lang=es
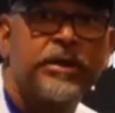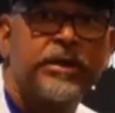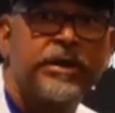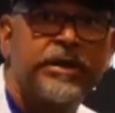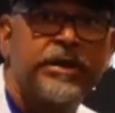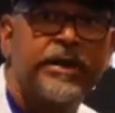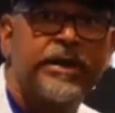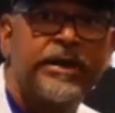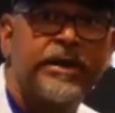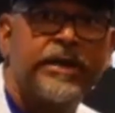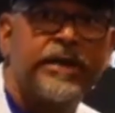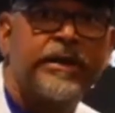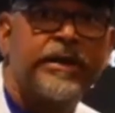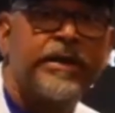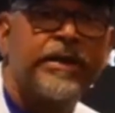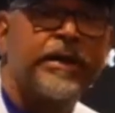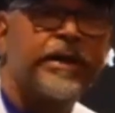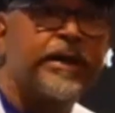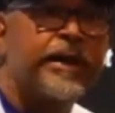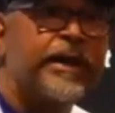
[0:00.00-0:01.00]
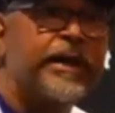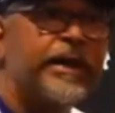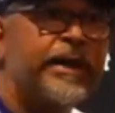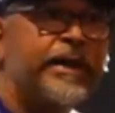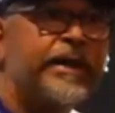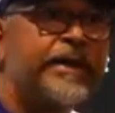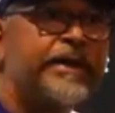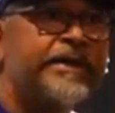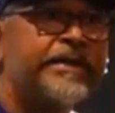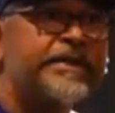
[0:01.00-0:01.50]
¿Entiendes?
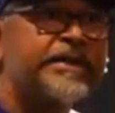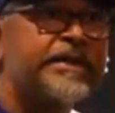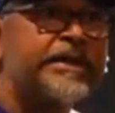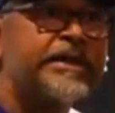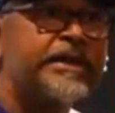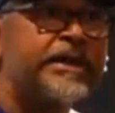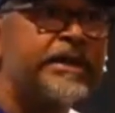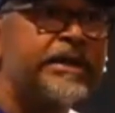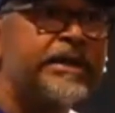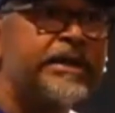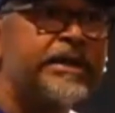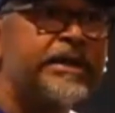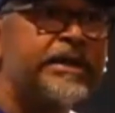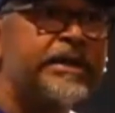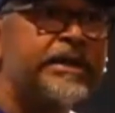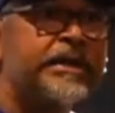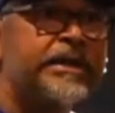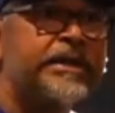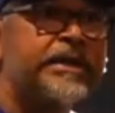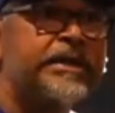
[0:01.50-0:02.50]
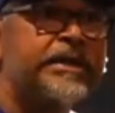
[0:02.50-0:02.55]
Eh,